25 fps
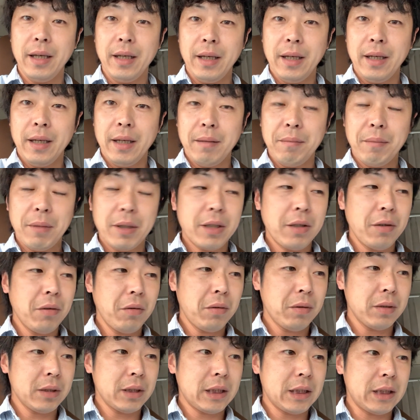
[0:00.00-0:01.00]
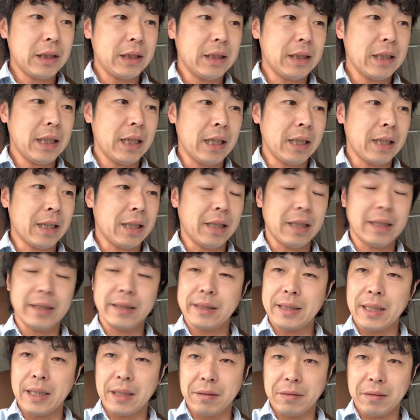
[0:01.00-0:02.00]
まあ、今日しちじはんから
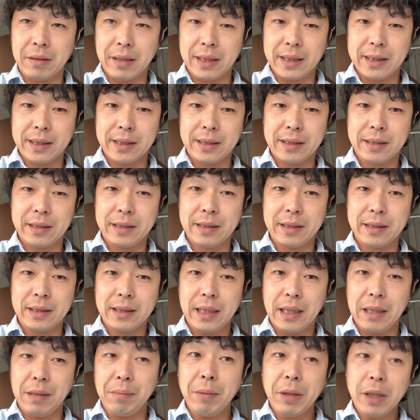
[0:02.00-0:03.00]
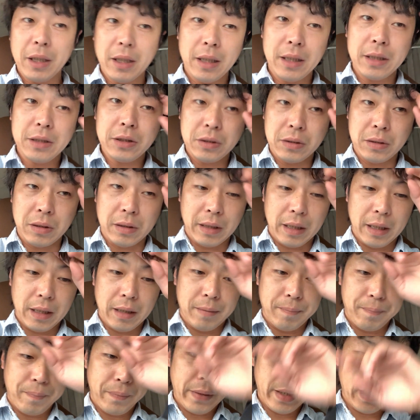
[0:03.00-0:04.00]
スタートです。今からちょっとね、
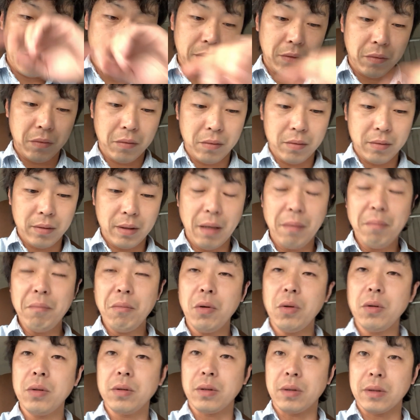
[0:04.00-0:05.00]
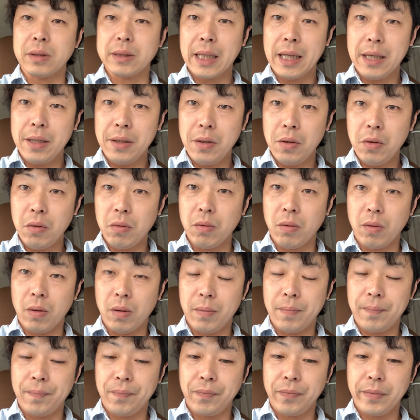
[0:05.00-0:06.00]
あの、段ボールの材料を
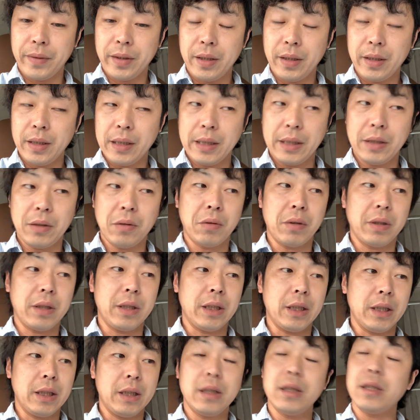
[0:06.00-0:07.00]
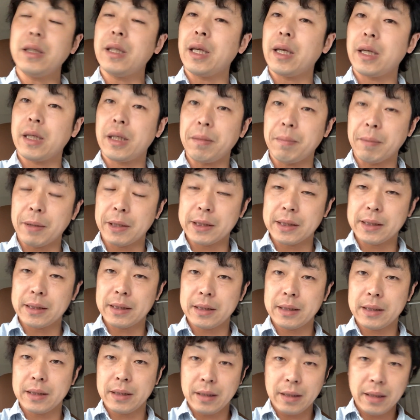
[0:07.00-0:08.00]
引き取りに行ってきま
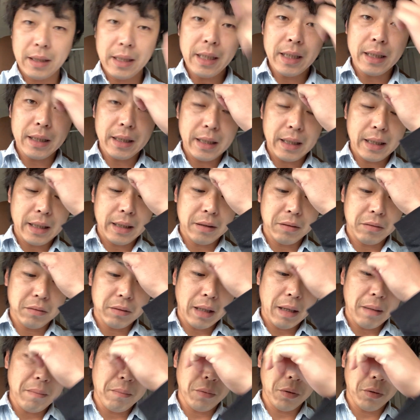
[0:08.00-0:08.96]
す。で、えっと、段ボー